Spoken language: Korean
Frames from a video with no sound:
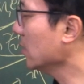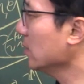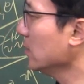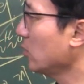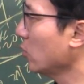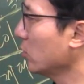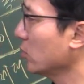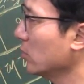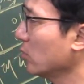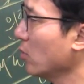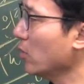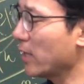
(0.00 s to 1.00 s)

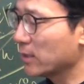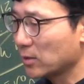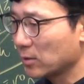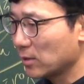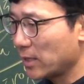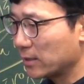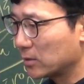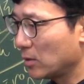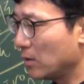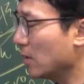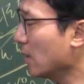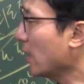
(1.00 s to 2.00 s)
의도들도 해석을
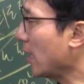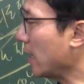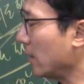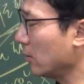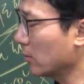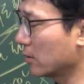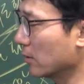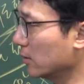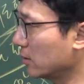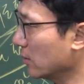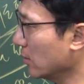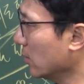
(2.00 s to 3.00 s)
해서 어, 글
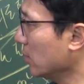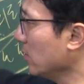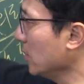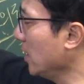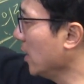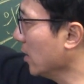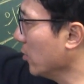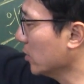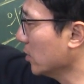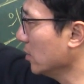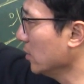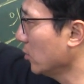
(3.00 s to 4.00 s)
쓰는 걸 이해하기
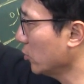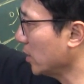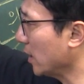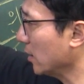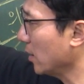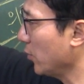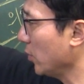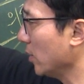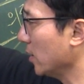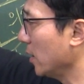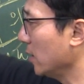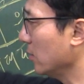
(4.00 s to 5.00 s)
위해서는 의도치 않은 게
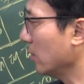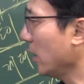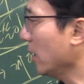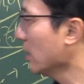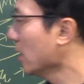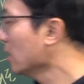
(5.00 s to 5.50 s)
필요하다 했는데